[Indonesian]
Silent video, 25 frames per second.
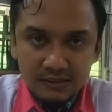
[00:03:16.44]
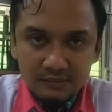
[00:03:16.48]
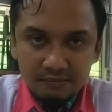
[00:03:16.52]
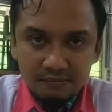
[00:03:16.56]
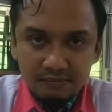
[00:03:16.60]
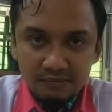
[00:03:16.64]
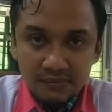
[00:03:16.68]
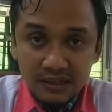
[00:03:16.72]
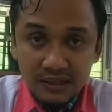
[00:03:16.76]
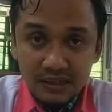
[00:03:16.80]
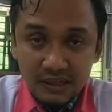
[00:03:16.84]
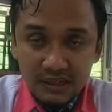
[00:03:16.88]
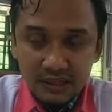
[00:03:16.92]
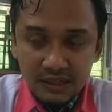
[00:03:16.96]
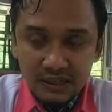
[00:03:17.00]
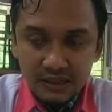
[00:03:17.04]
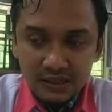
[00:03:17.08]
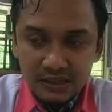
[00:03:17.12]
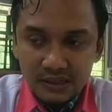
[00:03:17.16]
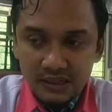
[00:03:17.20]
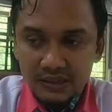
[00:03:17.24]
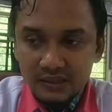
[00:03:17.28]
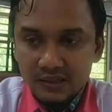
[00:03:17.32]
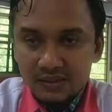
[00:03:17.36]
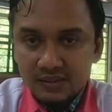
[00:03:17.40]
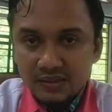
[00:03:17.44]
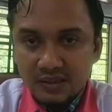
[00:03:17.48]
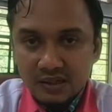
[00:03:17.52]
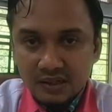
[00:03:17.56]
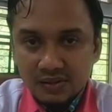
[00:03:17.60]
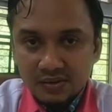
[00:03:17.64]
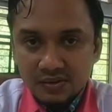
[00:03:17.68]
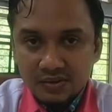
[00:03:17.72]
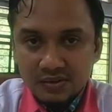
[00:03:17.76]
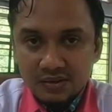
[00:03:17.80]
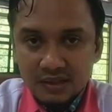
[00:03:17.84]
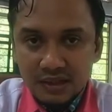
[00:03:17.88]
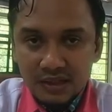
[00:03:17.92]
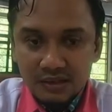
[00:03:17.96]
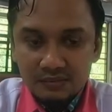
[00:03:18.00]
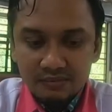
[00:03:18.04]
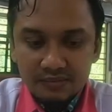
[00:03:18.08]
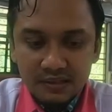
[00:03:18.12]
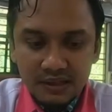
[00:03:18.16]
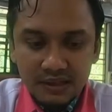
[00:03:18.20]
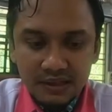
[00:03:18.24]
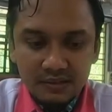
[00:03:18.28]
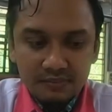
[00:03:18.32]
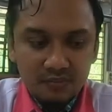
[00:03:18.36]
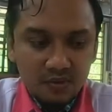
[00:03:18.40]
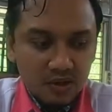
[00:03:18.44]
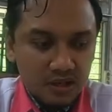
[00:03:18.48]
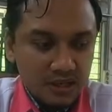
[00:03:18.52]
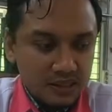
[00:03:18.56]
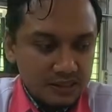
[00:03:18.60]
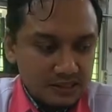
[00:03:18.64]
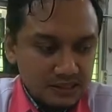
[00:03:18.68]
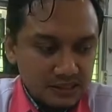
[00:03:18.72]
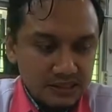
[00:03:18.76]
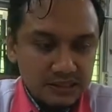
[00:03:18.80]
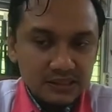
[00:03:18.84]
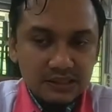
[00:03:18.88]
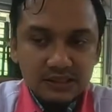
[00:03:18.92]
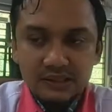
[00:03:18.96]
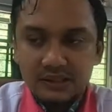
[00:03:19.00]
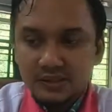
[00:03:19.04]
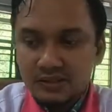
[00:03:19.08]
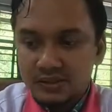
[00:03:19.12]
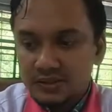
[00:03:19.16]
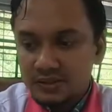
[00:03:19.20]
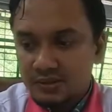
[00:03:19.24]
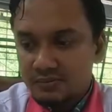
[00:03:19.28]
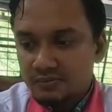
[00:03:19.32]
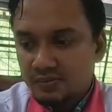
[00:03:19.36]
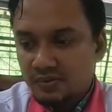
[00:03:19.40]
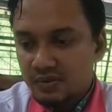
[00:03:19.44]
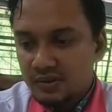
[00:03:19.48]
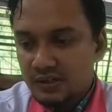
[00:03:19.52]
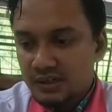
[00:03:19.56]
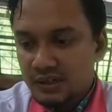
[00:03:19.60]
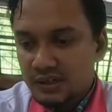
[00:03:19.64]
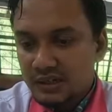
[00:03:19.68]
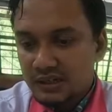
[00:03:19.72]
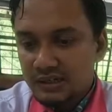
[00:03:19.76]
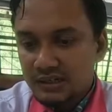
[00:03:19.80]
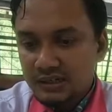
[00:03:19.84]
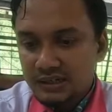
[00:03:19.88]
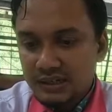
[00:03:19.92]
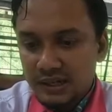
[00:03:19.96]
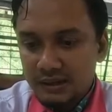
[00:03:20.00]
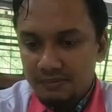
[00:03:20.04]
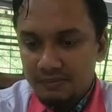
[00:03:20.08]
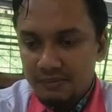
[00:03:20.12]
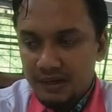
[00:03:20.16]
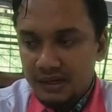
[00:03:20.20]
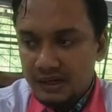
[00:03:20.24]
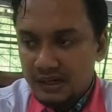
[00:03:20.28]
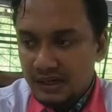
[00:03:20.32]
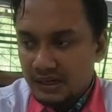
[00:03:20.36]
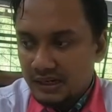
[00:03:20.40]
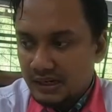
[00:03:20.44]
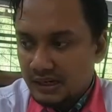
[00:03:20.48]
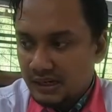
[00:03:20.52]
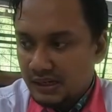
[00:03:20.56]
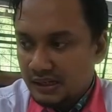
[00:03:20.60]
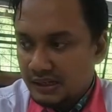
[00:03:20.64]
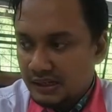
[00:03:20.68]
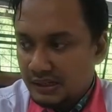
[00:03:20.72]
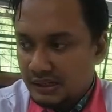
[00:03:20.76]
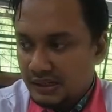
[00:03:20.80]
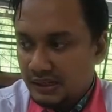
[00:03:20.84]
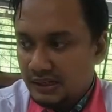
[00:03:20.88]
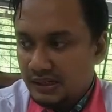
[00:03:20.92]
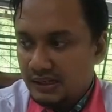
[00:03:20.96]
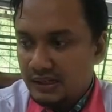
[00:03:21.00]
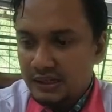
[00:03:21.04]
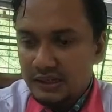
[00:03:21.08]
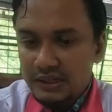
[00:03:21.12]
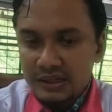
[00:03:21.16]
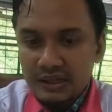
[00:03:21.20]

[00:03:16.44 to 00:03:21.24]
mili atau 100 gram dari molase terus kemudian ditambahkan lagi